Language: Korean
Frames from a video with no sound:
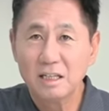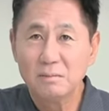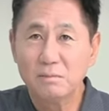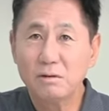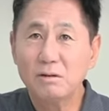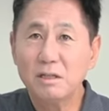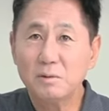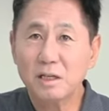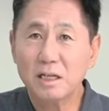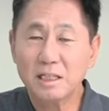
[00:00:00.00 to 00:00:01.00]
물론
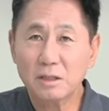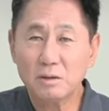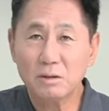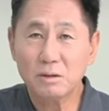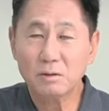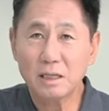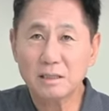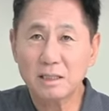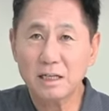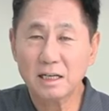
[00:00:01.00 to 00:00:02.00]
이번에
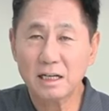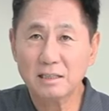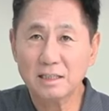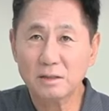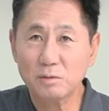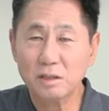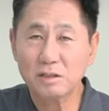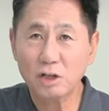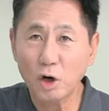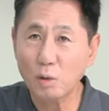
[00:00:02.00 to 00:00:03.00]
사도광산의 강제 노동이
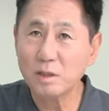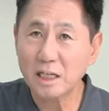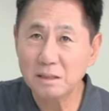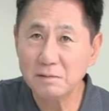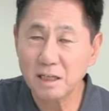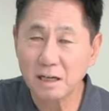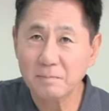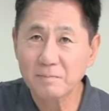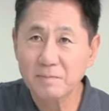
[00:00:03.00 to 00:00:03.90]
처음은 아닙니다.